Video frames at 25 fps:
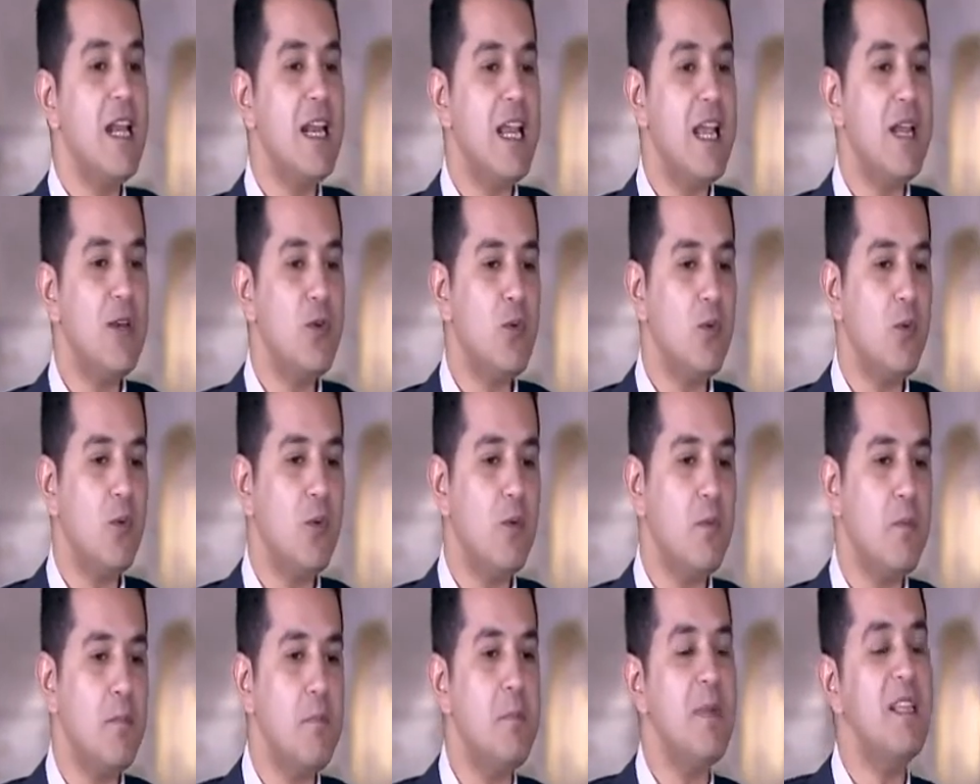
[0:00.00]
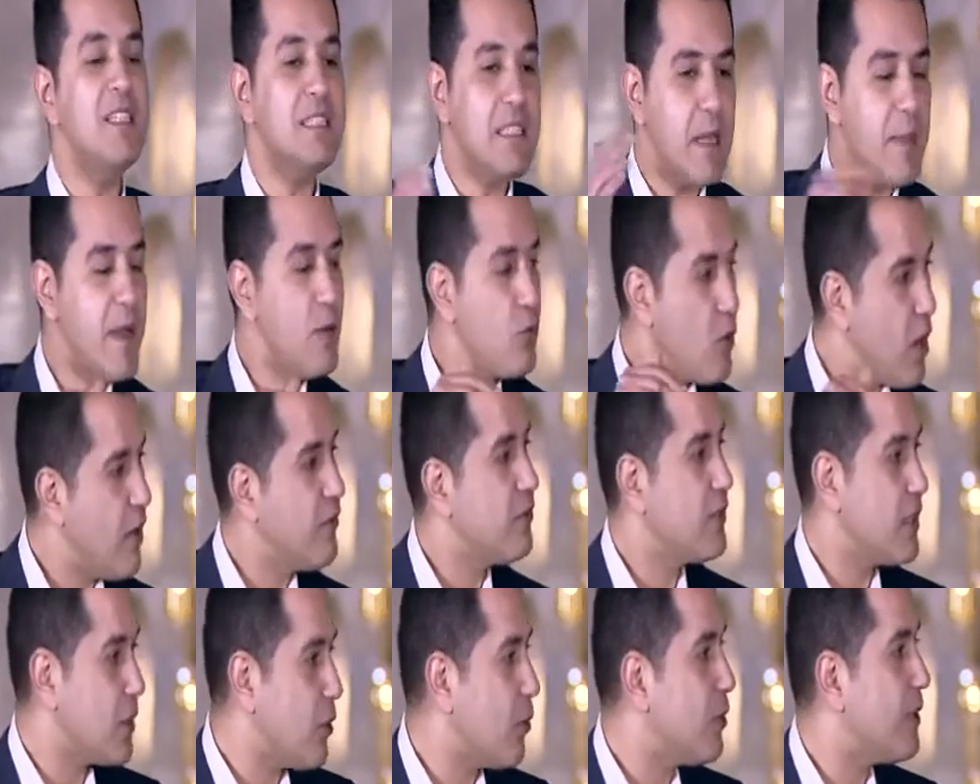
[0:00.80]
لانه من زمان
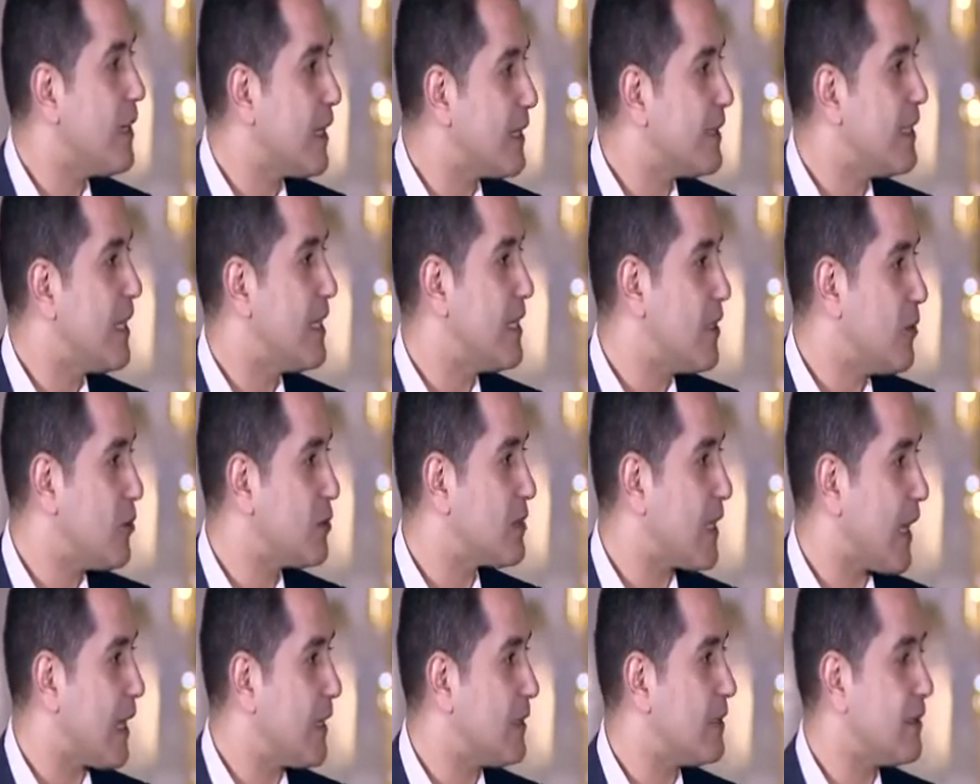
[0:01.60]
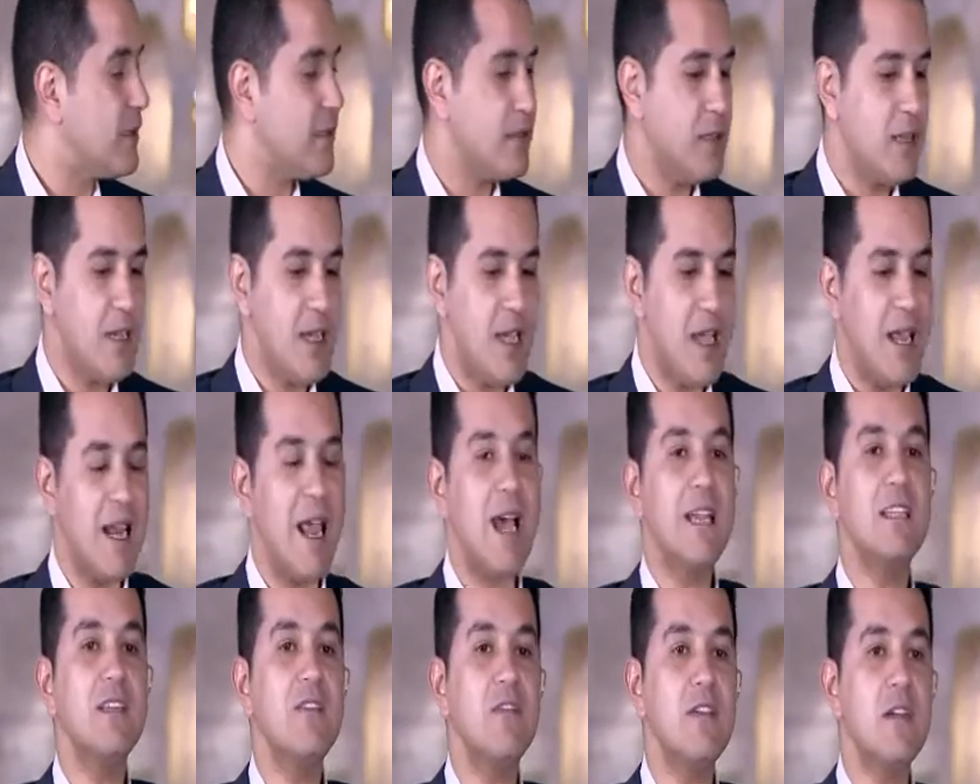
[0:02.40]
وهفضل اقول لك تاني يا استاذ عادل
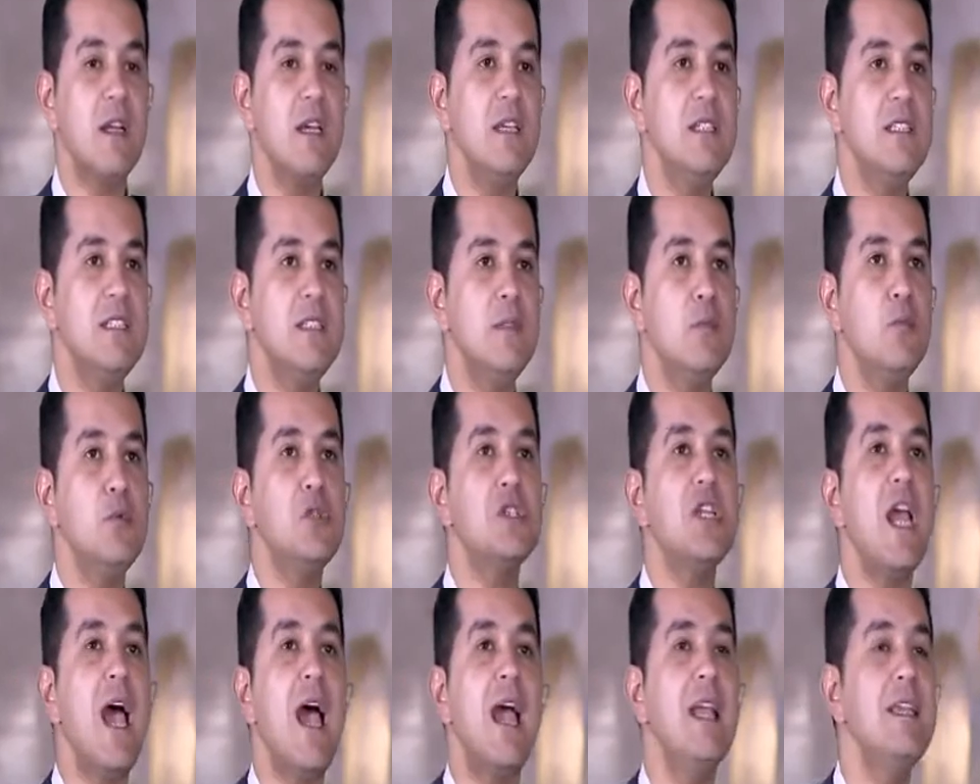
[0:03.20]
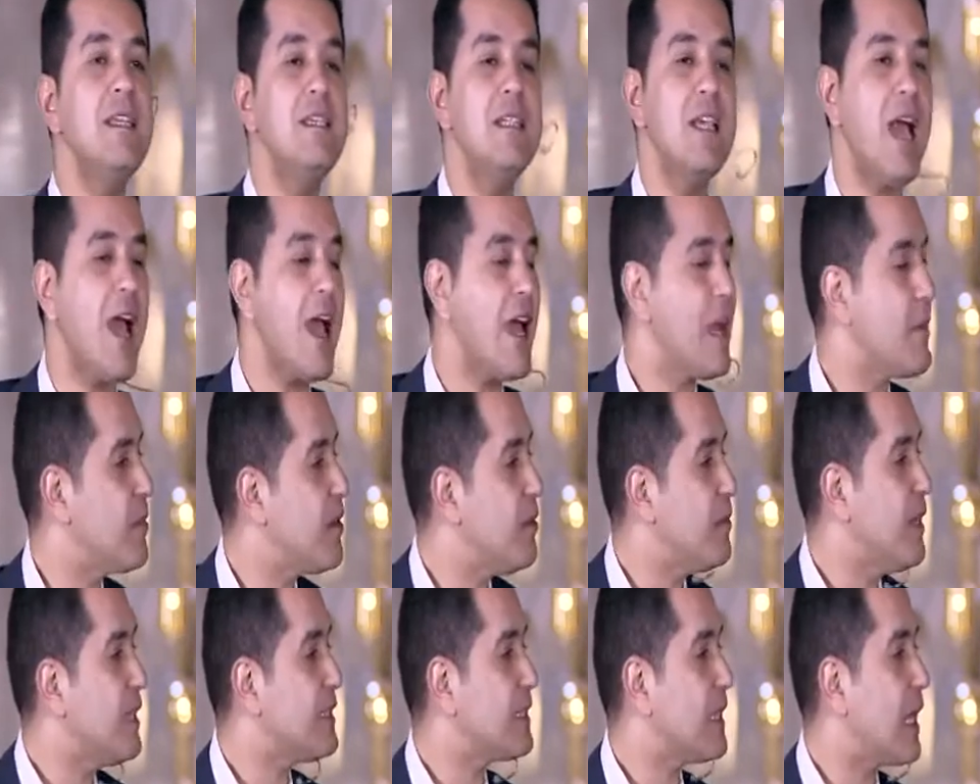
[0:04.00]
الهدف الرئيسي مش اي حاجه من
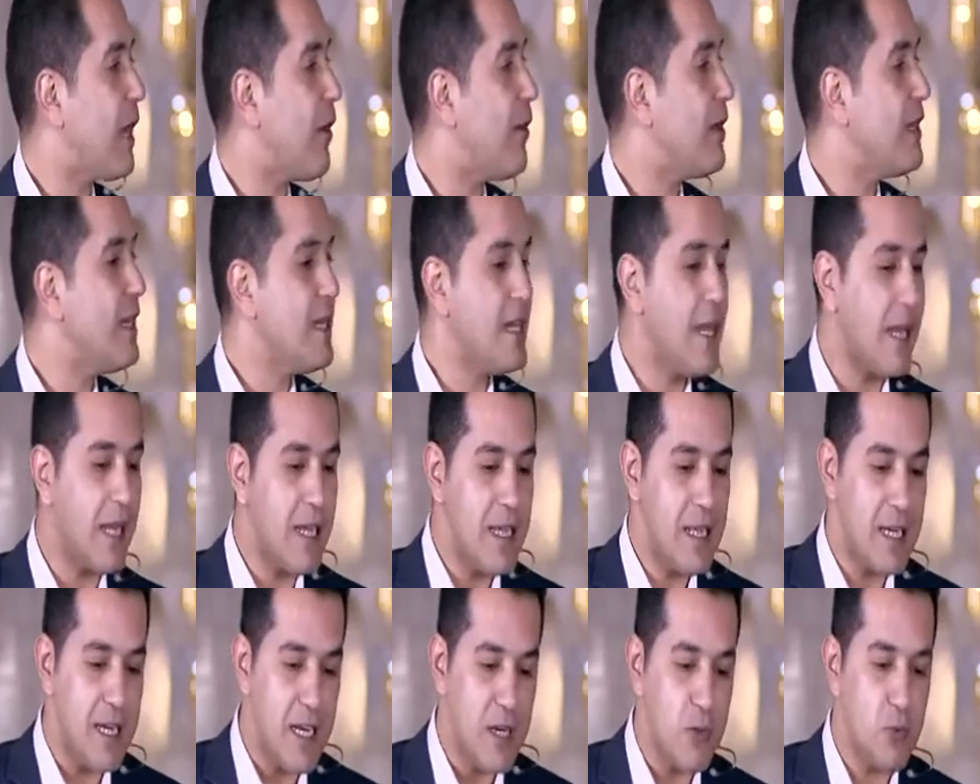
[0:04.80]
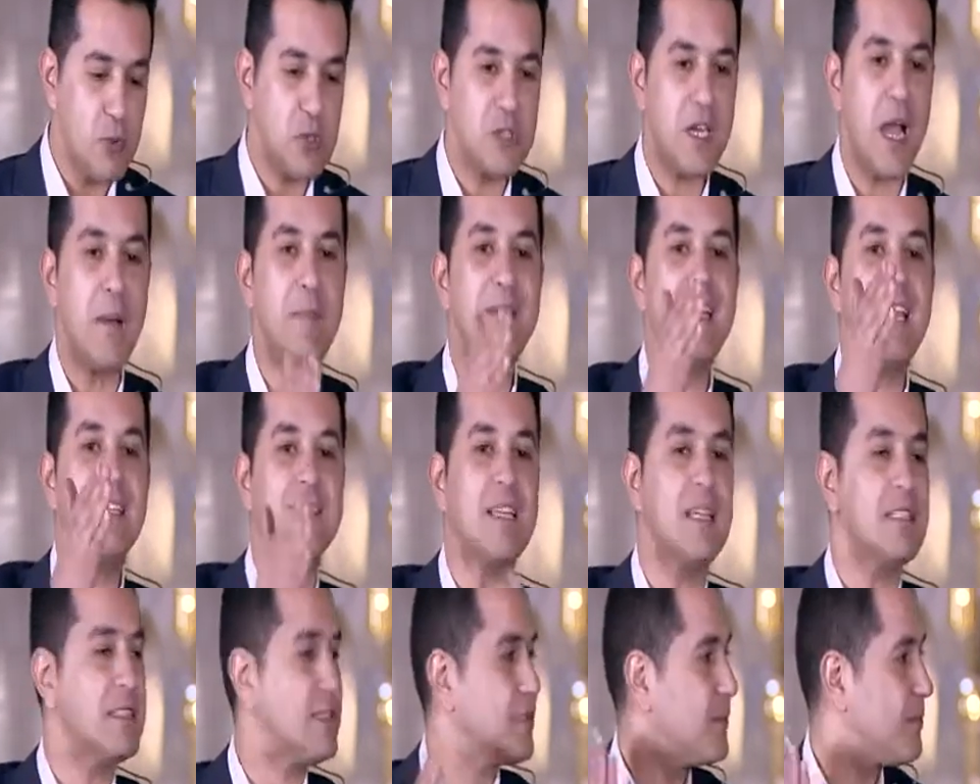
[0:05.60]
اللي بيحصل حوالينا غير انه الشعب ده
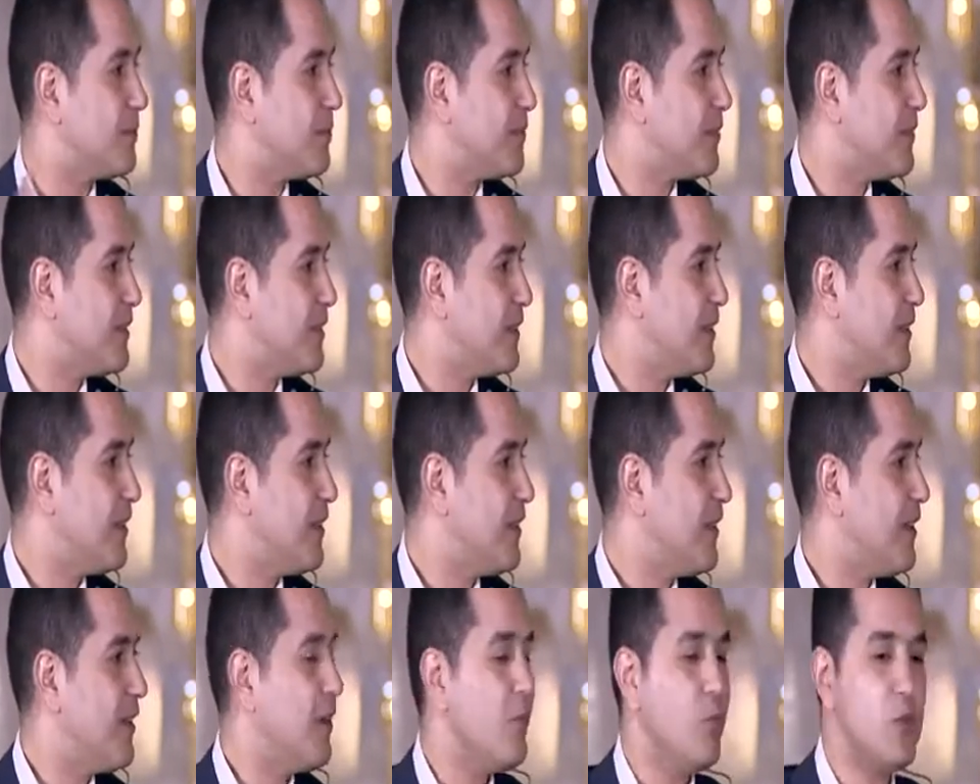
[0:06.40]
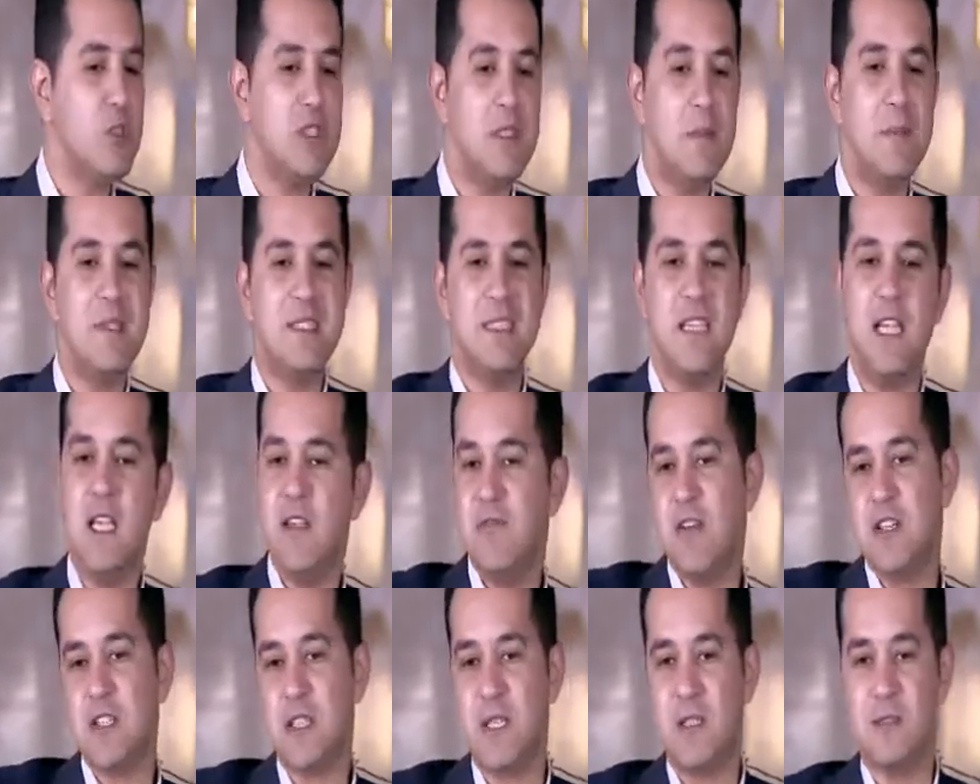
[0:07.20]
يتقسم مسلم
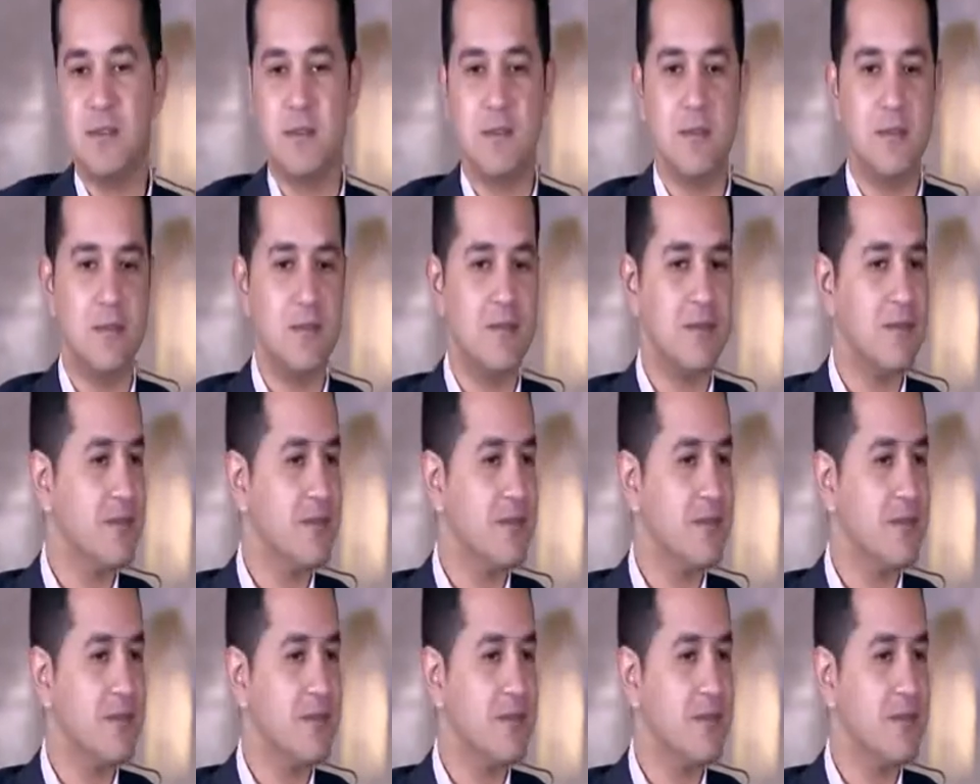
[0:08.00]
مسيحي فشلت